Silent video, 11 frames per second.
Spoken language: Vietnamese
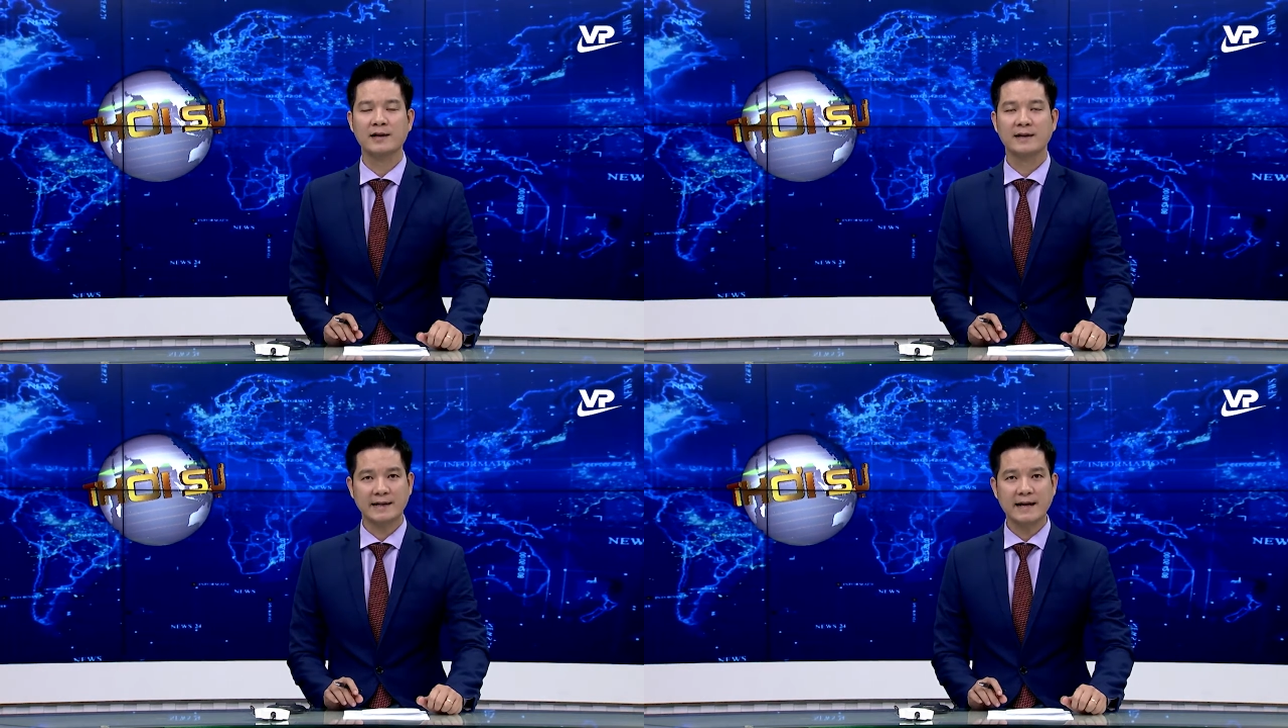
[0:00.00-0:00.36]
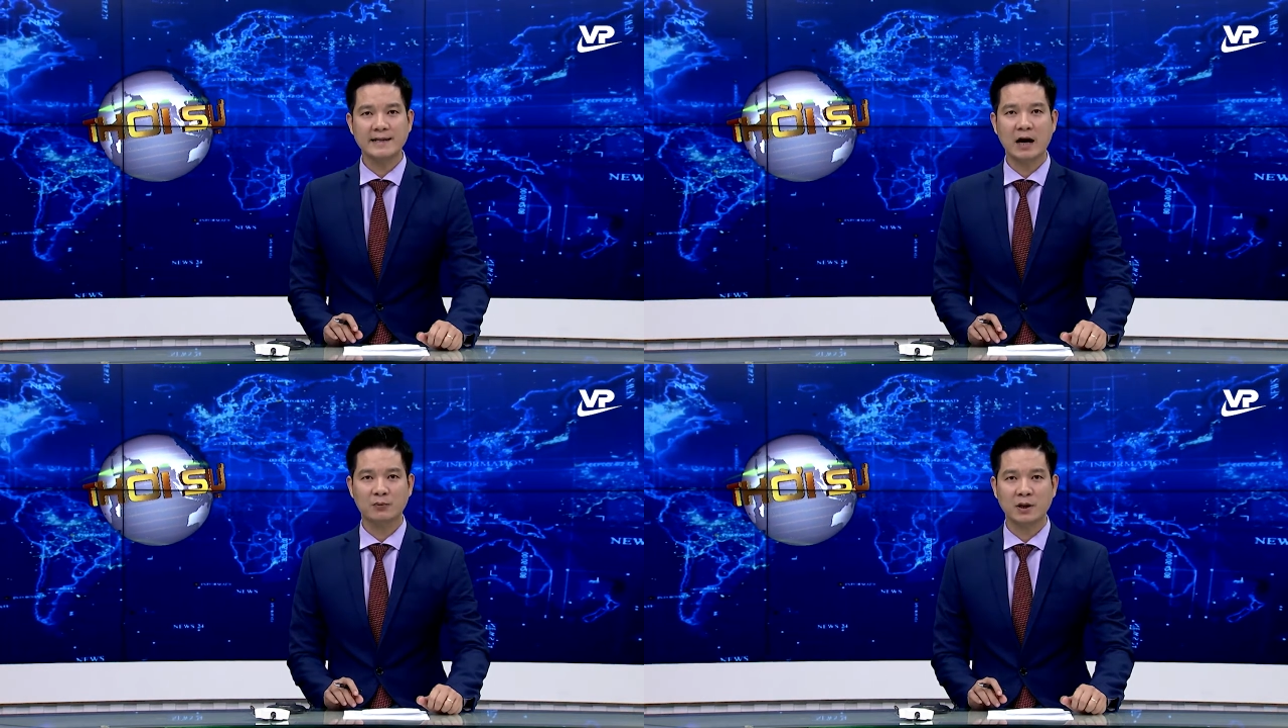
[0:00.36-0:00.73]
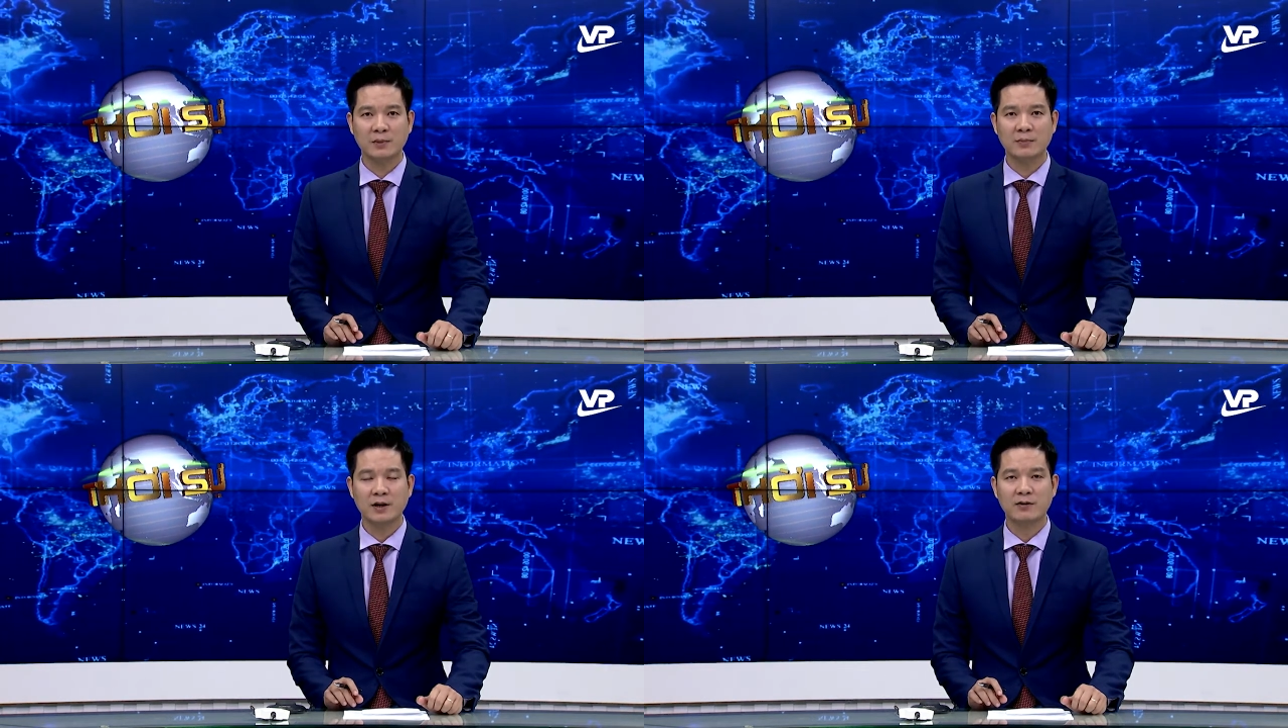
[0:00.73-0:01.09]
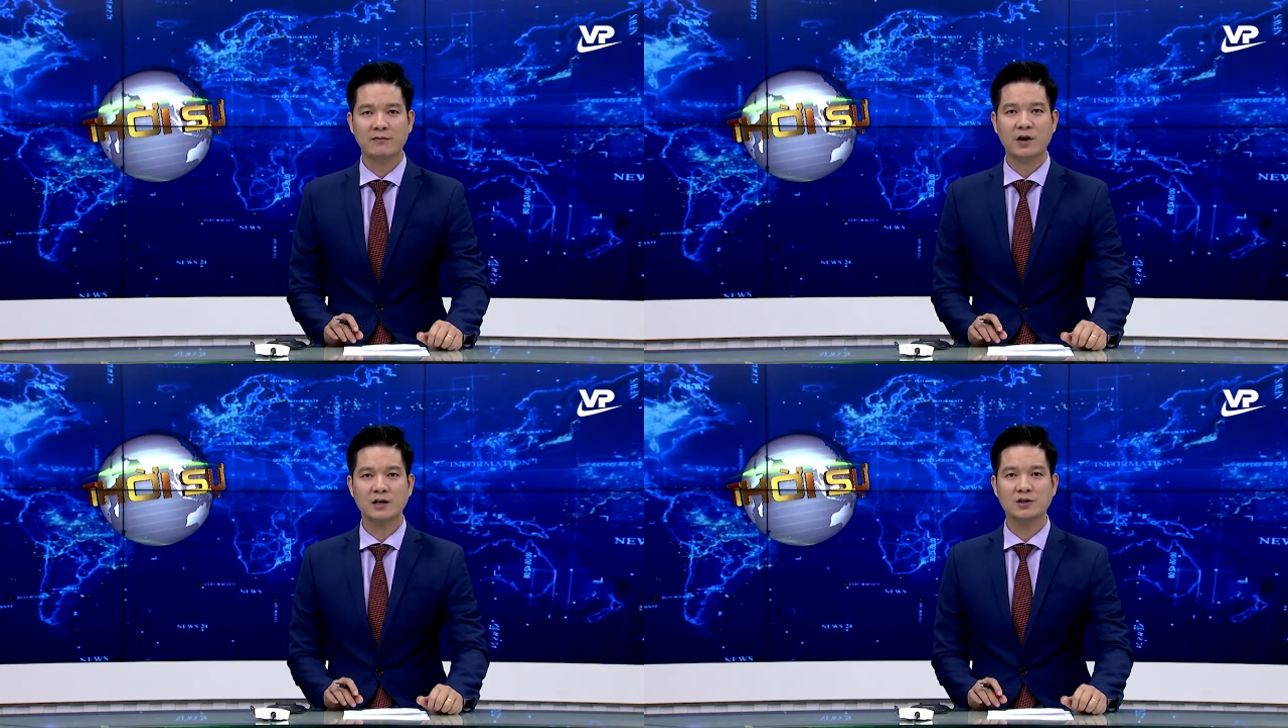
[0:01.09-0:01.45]
các nhà hảo tâm
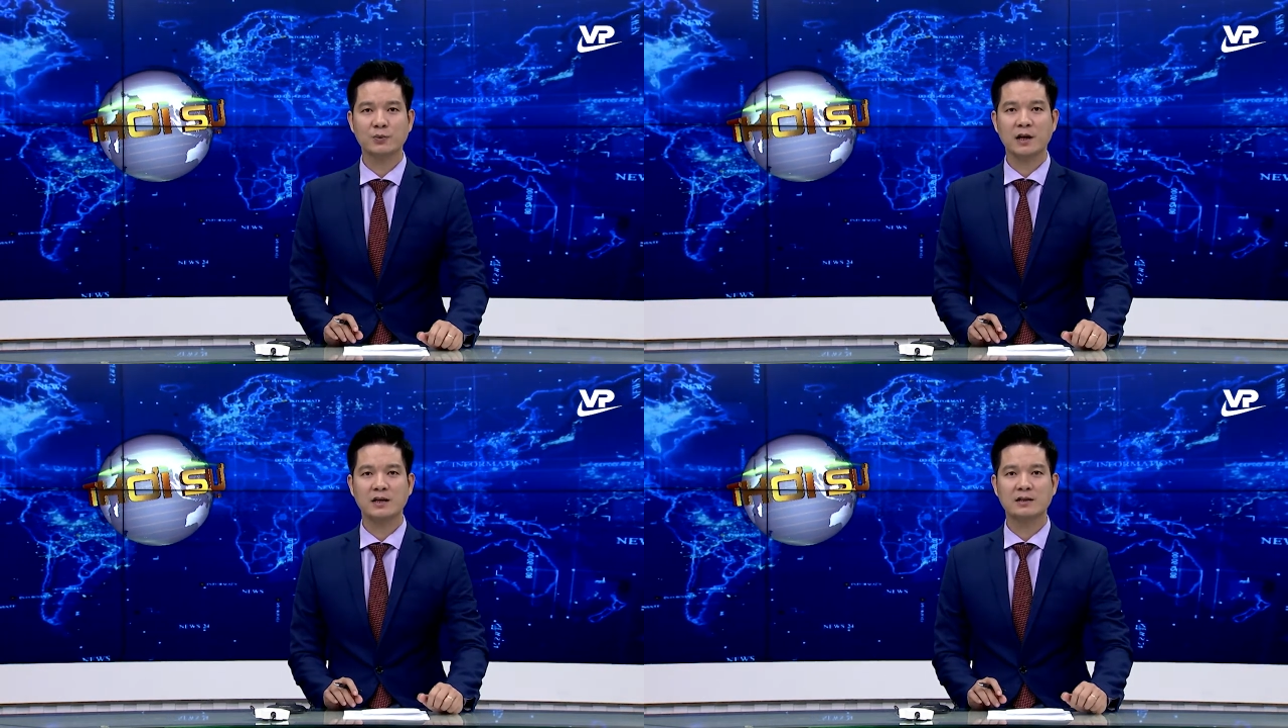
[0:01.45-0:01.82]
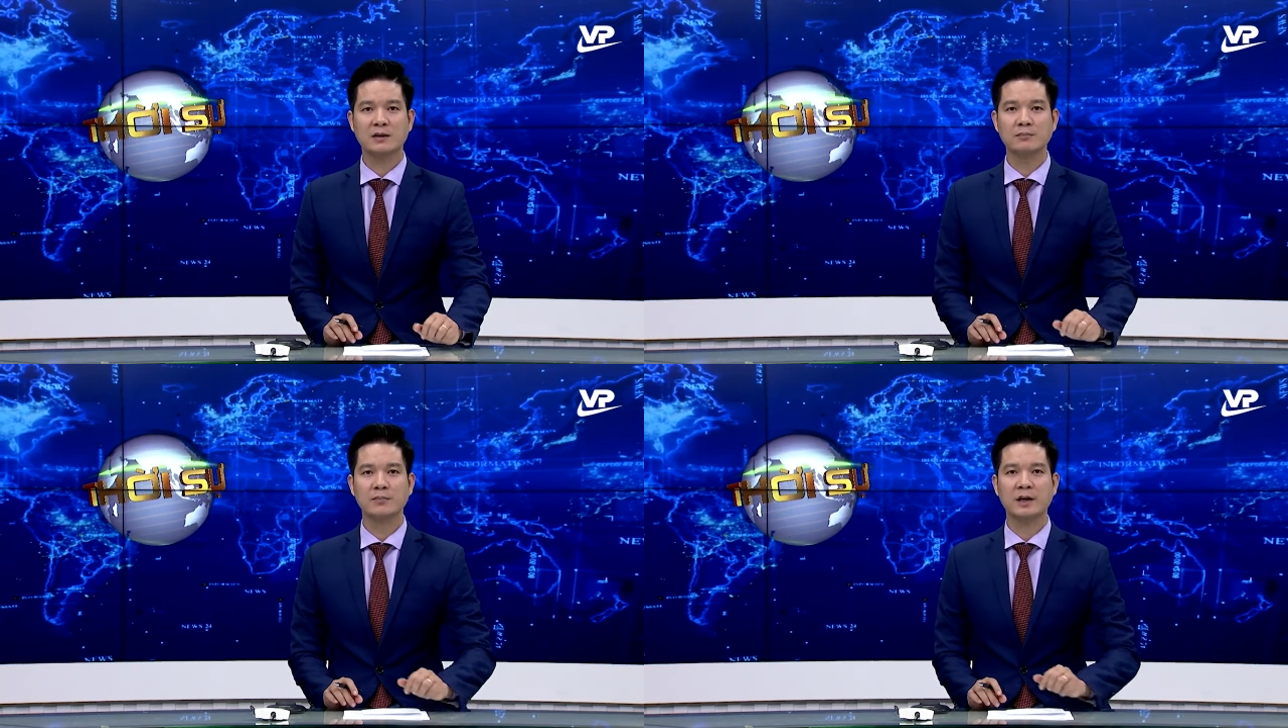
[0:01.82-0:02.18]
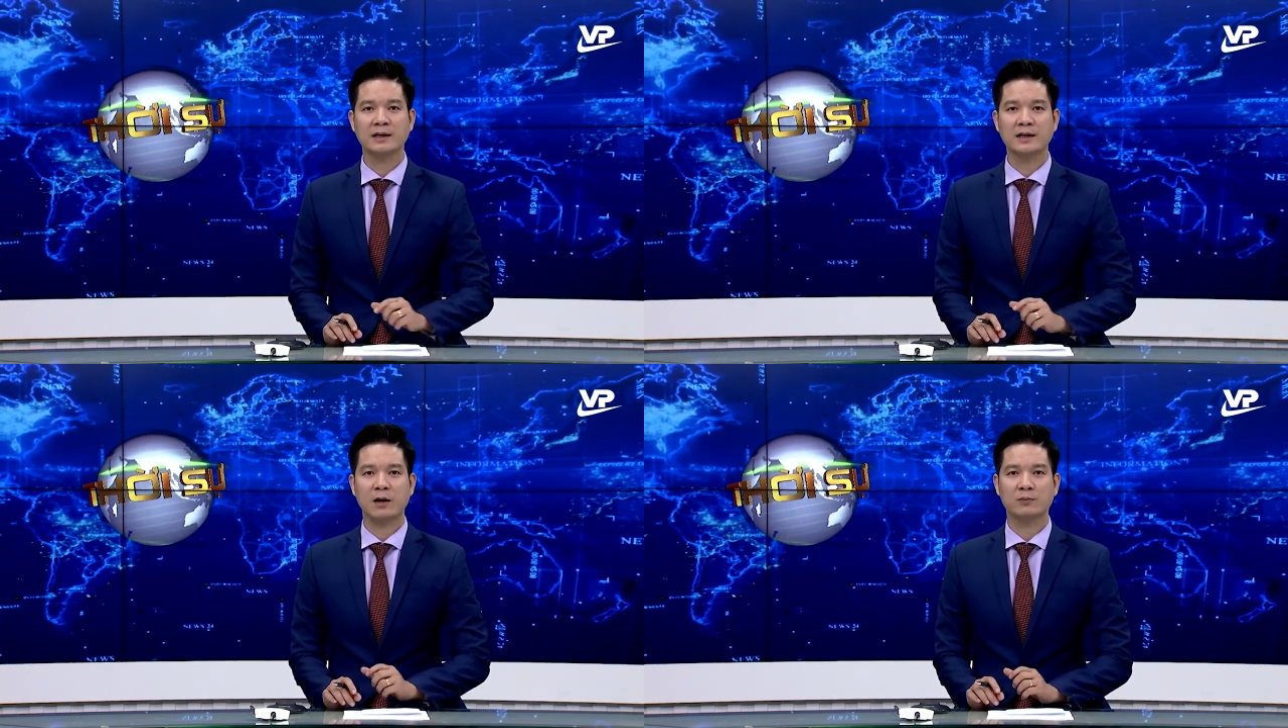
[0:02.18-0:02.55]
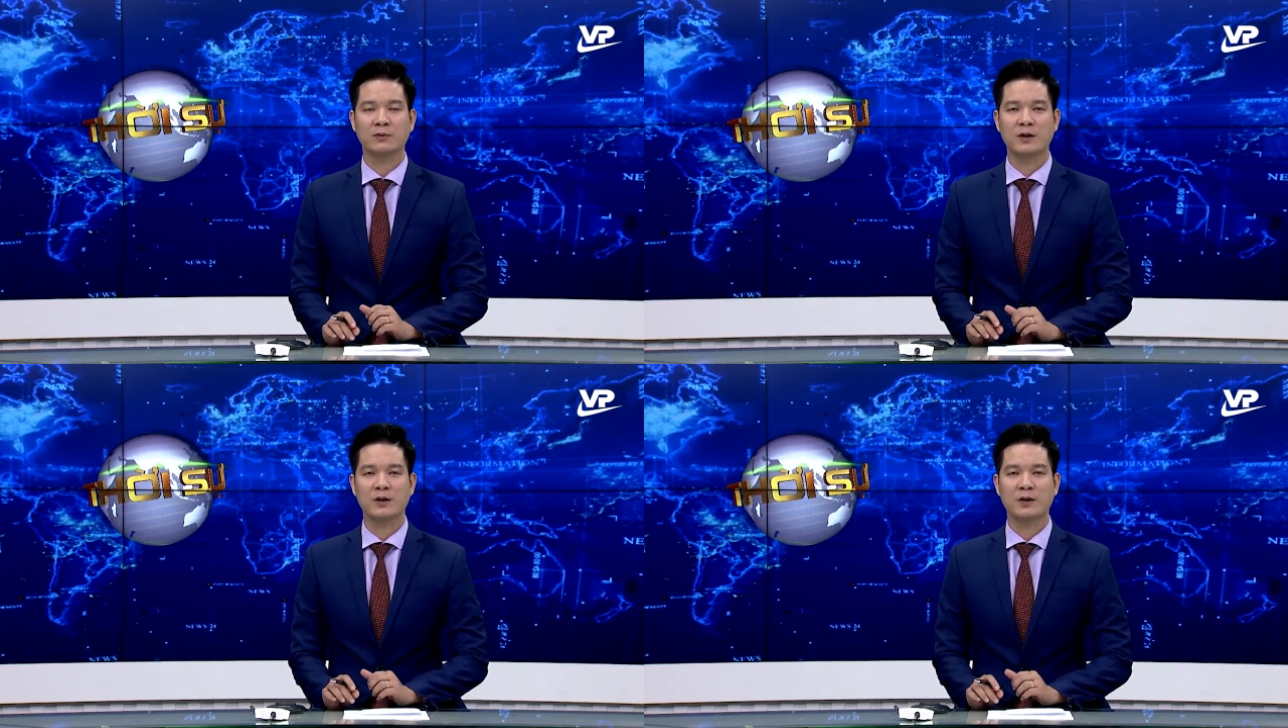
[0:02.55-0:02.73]
với số tiền trên 10 tỷ đồng